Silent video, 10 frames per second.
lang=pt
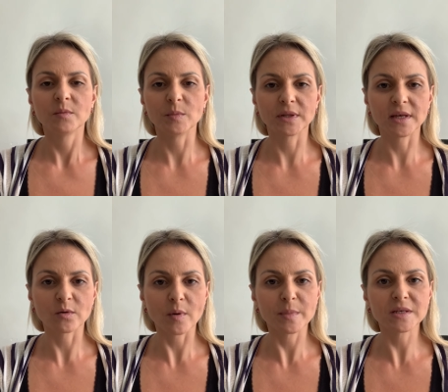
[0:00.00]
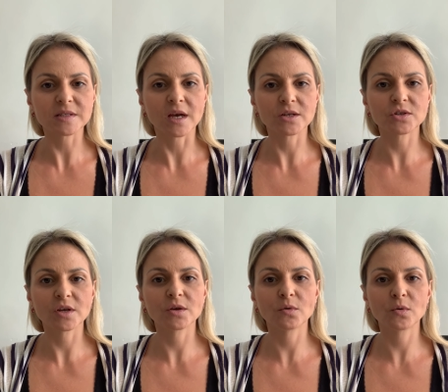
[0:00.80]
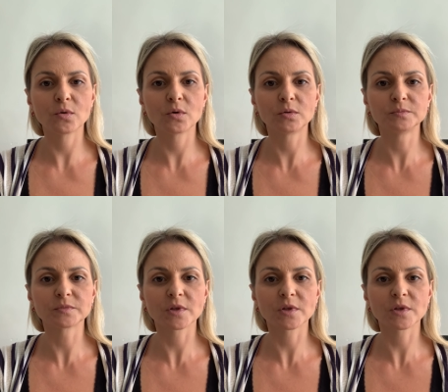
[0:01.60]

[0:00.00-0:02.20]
me mandarem uma mensagem que eu,